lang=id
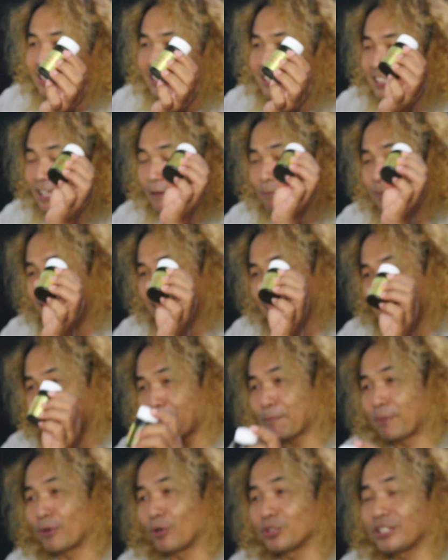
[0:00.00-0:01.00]
Tapi saya
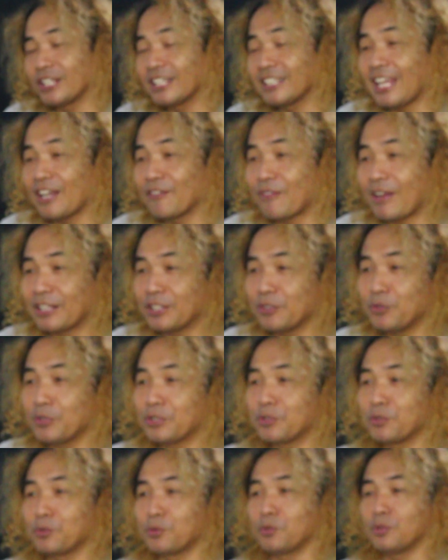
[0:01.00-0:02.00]
browsingnya waktu
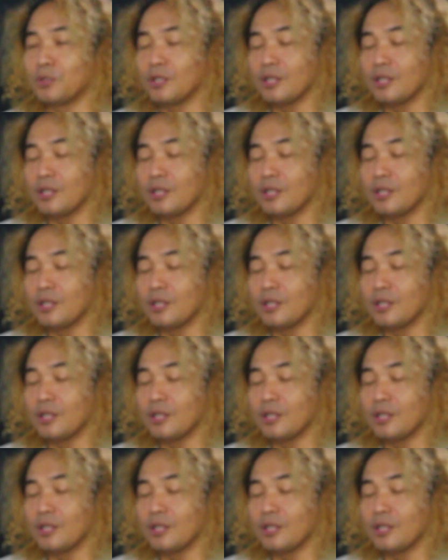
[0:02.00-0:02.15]
itu